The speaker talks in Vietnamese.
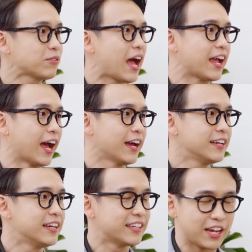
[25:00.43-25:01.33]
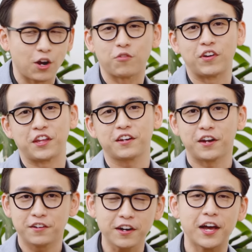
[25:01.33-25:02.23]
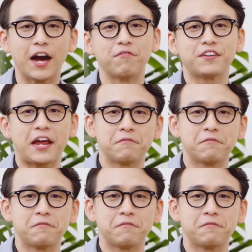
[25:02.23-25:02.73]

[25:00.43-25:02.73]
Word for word: khéo tay hả? Vậy rồi, vậy thì cái này rất là hợp với